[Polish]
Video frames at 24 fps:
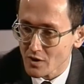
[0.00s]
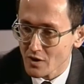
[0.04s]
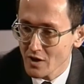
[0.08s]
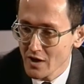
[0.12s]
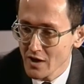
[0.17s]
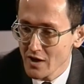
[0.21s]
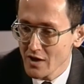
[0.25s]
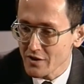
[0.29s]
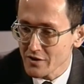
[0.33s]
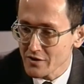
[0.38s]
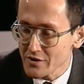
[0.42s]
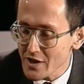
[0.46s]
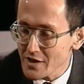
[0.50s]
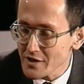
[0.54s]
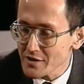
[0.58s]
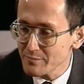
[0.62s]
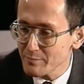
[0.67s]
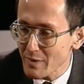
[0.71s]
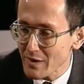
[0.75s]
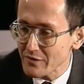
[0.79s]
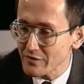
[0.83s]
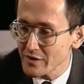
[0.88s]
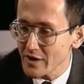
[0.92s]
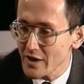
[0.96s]
Jest
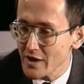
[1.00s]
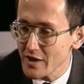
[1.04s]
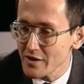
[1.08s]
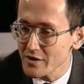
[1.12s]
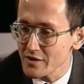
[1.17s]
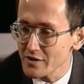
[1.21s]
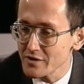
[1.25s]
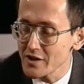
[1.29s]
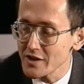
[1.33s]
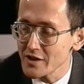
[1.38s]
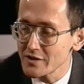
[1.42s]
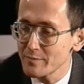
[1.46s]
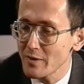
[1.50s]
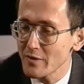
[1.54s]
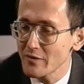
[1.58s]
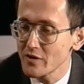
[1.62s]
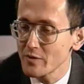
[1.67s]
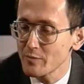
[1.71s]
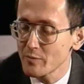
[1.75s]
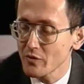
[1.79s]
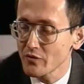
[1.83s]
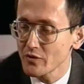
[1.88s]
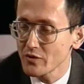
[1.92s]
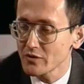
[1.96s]
pewne, jest pewne
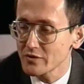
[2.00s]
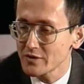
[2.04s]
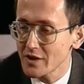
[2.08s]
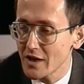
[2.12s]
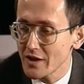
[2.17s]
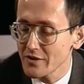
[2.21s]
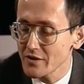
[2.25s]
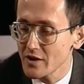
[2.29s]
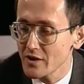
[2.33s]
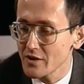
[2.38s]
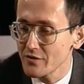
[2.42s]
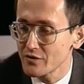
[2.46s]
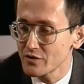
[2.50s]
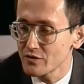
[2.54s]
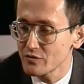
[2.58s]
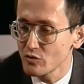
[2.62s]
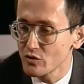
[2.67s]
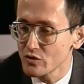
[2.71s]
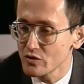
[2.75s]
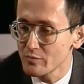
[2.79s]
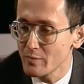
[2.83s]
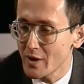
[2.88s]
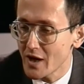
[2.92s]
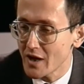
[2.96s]
powiązanie w
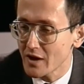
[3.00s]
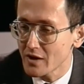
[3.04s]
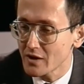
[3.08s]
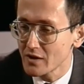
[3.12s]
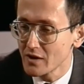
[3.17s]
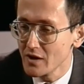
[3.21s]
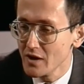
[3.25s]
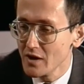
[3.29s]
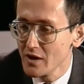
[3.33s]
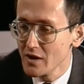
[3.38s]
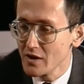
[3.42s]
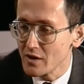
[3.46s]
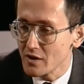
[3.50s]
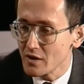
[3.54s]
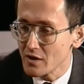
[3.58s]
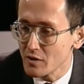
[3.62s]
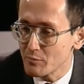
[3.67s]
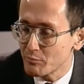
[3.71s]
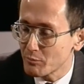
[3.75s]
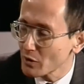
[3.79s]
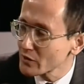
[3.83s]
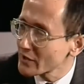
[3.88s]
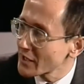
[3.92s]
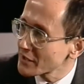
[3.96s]
służbach
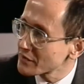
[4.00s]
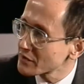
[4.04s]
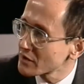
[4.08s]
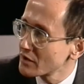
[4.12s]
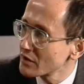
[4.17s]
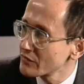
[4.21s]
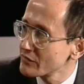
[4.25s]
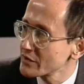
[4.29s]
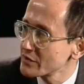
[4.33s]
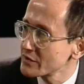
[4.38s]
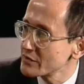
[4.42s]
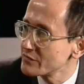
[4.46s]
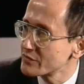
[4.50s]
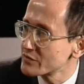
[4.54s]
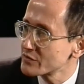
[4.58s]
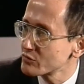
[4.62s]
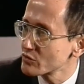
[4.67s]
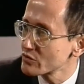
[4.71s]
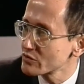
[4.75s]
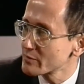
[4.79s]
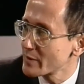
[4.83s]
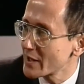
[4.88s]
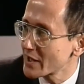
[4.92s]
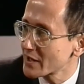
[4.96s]
podatkowych i w
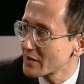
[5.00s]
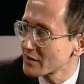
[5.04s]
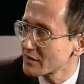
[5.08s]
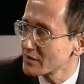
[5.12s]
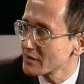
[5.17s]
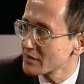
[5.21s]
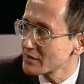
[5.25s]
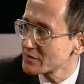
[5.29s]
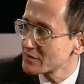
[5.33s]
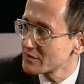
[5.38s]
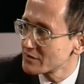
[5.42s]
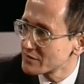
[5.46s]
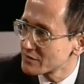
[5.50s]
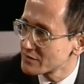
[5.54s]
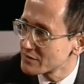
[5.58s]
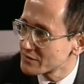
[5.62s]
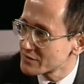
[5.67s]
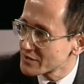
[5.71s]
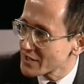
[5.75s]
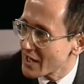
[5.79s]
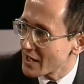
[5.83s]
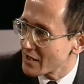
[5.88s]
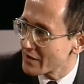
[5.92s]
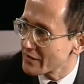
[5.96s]
służbach
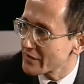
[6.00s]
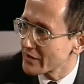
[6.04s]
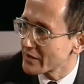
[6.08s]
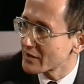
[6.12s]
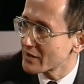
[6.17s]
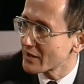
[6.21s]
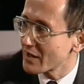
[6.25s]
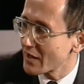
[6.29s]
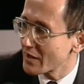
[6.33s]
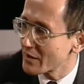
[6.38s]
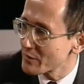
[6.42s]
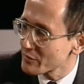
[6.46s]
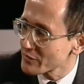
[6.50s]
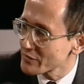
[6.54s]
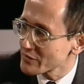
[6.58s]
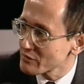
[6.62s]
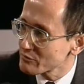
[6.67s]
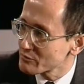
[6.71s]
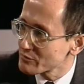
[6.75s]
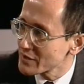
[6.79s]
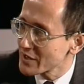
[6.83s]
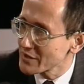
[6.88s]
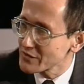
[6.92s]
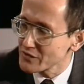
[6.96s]
celnych, ale
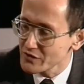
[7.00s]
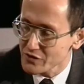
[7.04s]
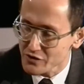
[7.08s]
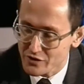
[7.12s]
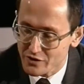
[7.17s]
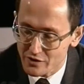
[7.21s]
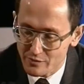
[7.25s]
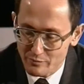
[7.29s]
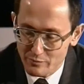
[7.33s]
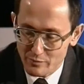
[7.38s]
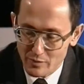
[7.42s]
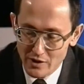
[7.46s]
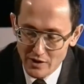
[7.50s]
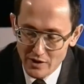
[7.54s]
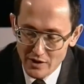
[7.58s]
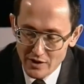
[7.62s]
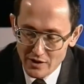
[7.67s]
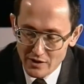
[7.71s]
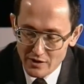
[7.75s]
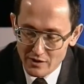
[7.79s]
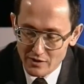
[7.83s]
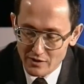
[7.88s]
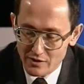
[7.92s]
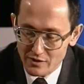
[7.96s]
powiedziałbym na niższym,
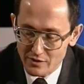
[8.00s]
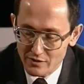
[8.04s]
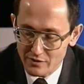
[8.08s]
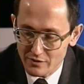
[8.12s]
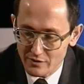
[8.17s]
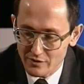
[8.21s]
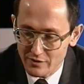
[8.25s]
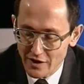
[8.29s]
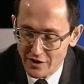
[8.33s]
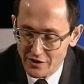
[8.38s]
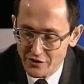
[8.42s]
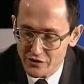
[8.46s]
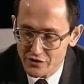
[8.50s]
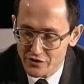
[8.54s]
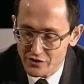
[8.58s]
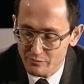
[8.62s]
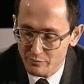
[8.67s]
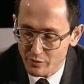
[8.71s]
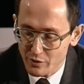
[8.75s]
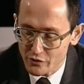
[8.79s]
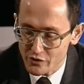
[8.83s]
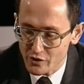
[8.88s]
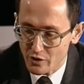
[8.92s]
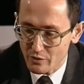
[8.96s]
na niższym
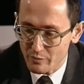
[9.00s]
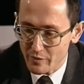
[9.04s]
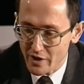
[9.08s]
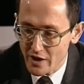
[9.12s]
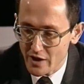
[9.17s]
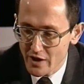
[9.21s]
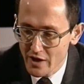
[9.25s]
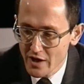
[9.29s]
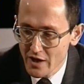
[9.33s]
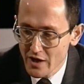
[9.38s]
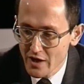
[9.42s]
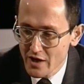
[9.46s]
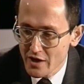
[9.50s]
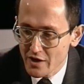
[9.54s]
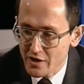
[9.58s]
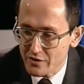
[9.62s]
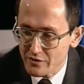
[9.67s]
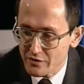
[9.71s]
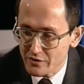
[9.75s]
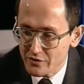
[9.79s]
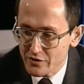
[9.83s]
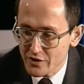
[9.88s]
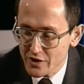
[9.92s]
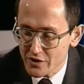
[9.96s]
poziomie.
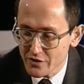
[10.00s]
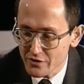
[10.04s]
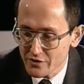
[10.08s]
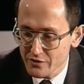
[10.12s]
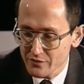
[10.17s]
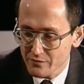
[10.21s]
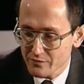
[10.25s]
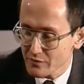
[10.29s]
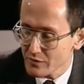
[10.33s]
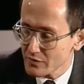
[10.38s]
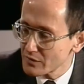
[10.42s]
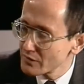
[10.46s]
Przepraszam, Jeśli... pani, y,